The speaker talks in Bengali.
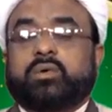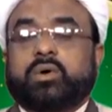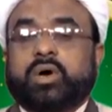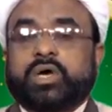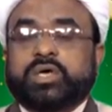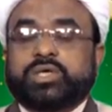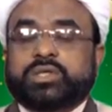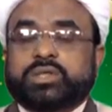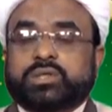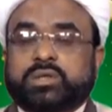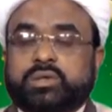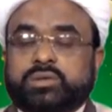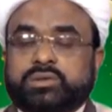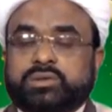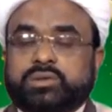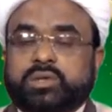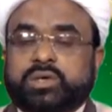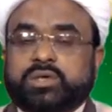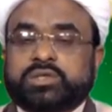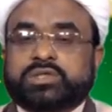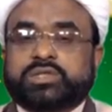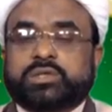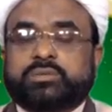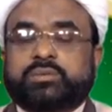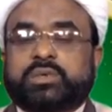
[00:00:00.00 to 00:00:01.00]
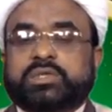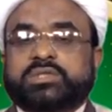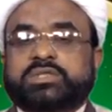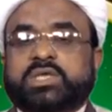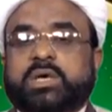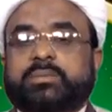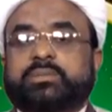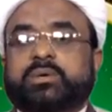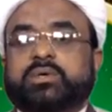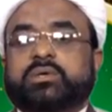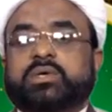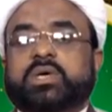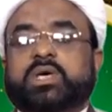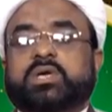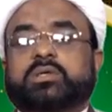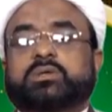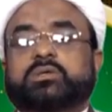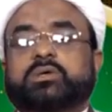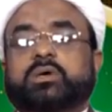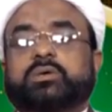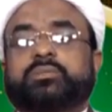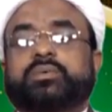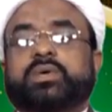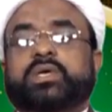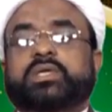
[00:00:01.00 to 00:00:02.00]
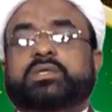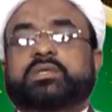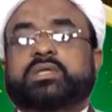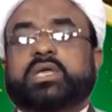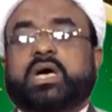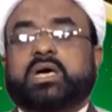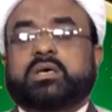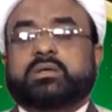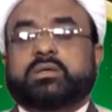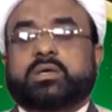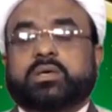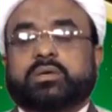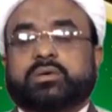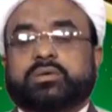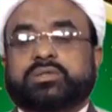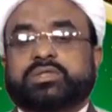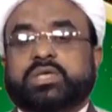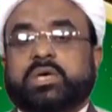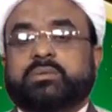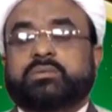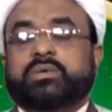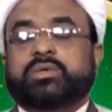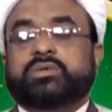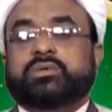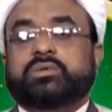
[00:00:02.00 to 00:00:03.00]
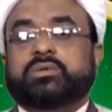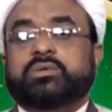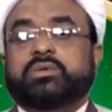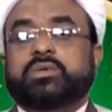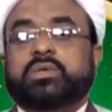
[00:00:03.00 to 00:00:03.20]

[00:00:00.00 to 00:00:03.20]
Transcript: ওই সুন্দর জীবনযাপন করা তো দান করো যেমন